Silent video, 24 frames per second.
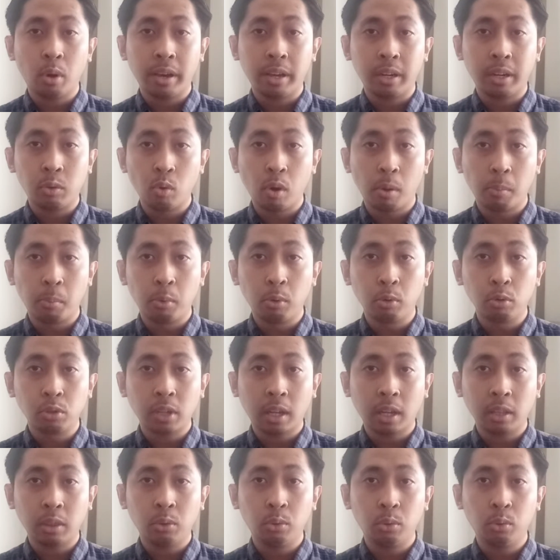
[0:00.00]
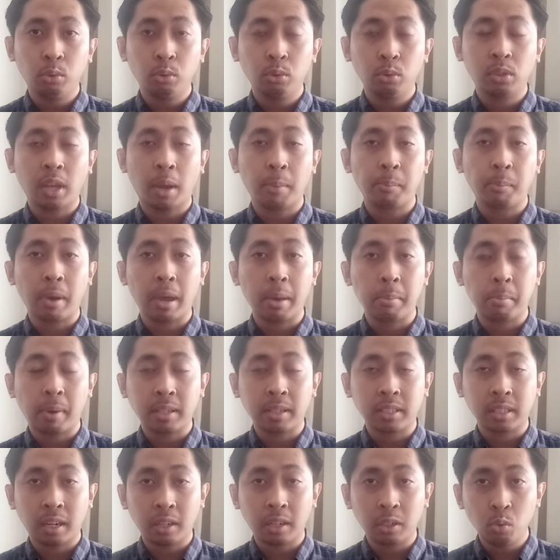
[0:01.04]
ayat 21 sampai
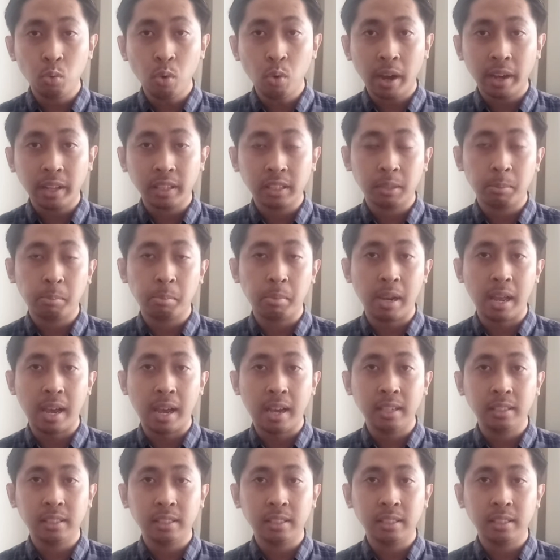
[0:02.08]
pasal 2 ayat 11,